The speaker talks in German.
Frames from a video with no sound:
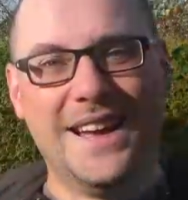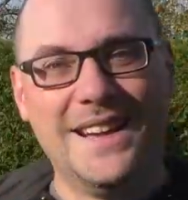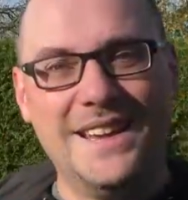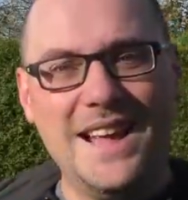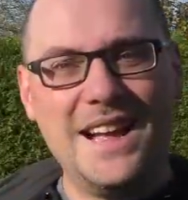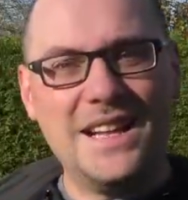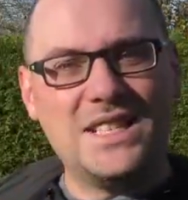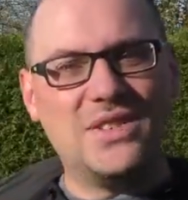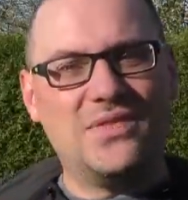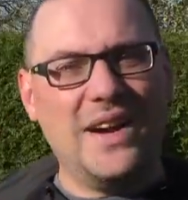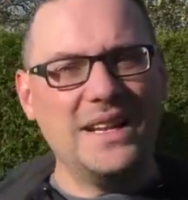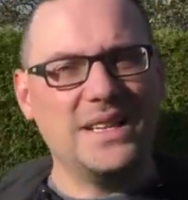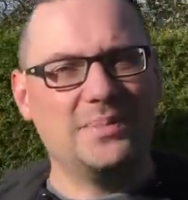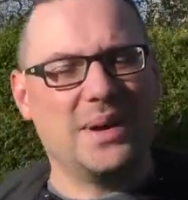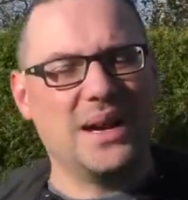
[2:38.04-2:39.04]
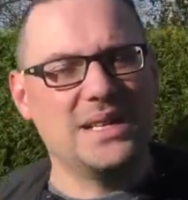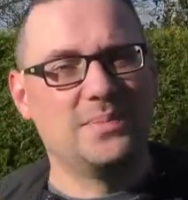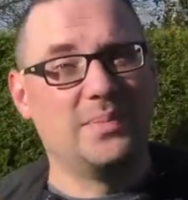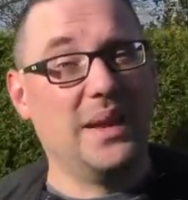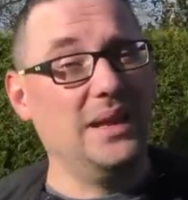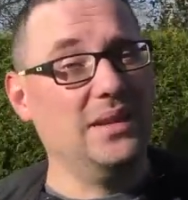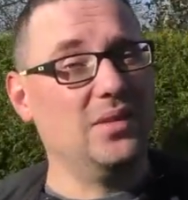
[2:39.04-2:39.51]
Der zweite Preis
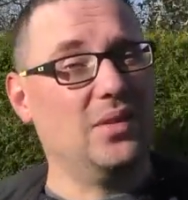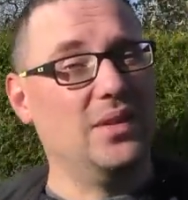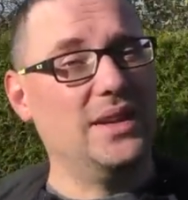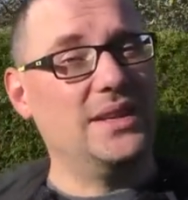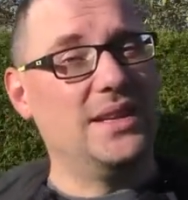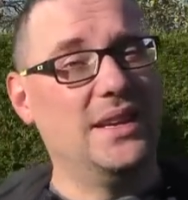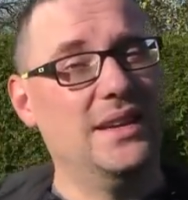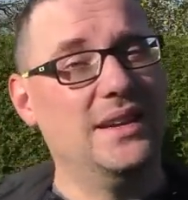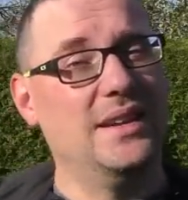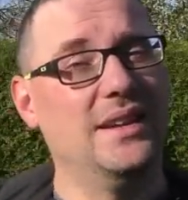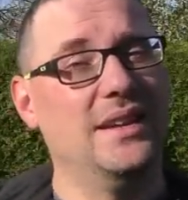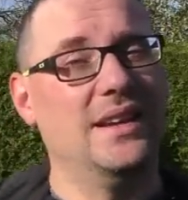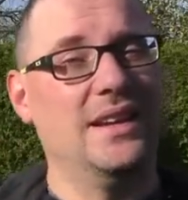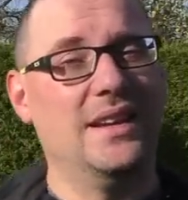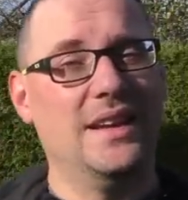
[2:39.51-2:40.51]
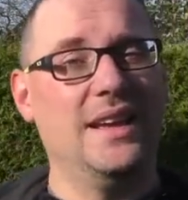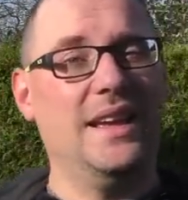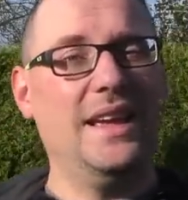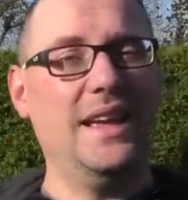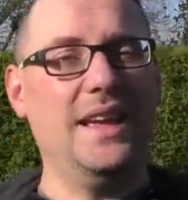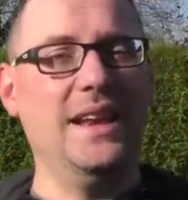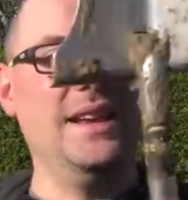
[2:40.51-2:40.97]
bringt euch
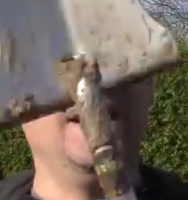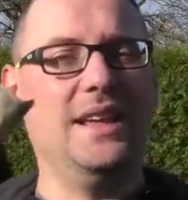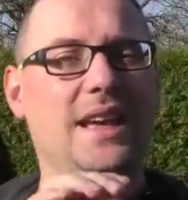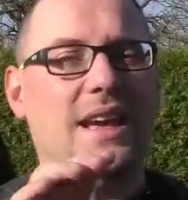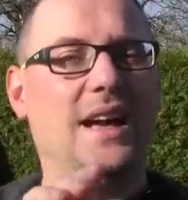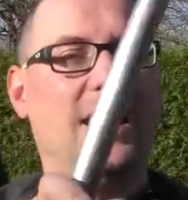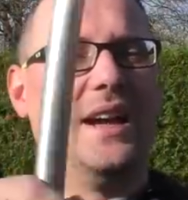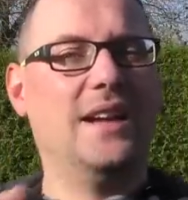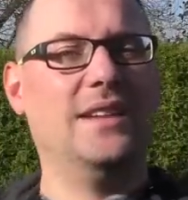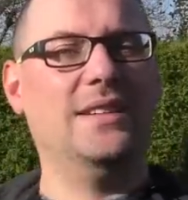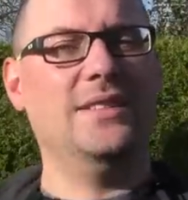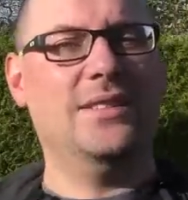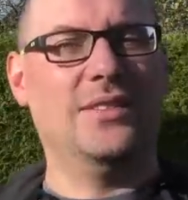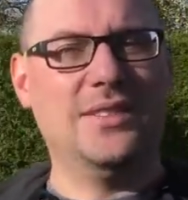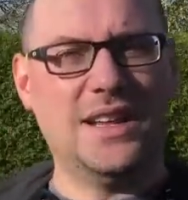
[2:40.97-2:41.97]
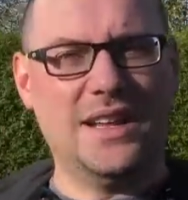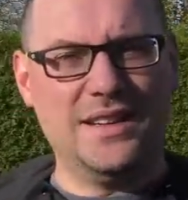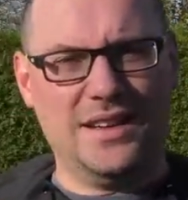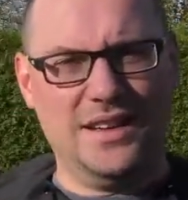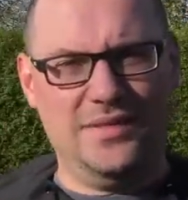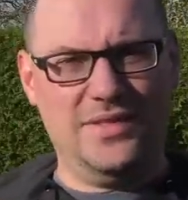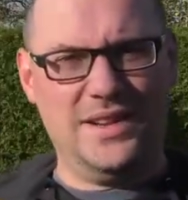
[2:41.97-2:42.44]
in die Erde und
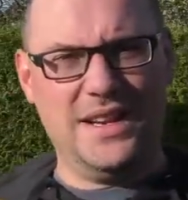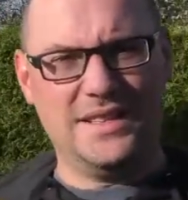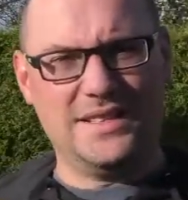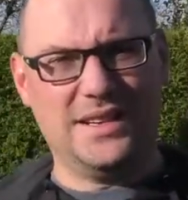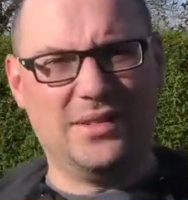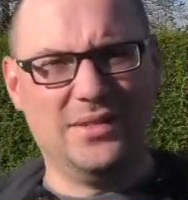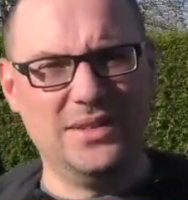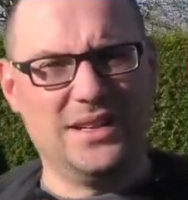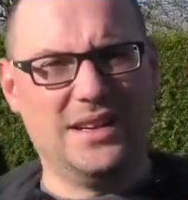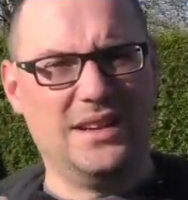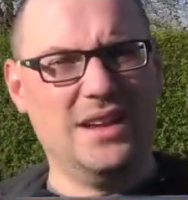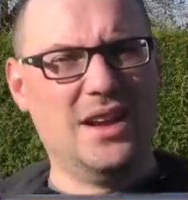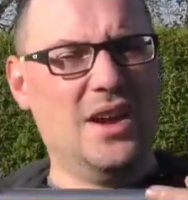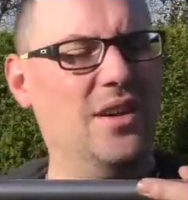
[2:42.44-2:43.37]
andere vielleicht darunter.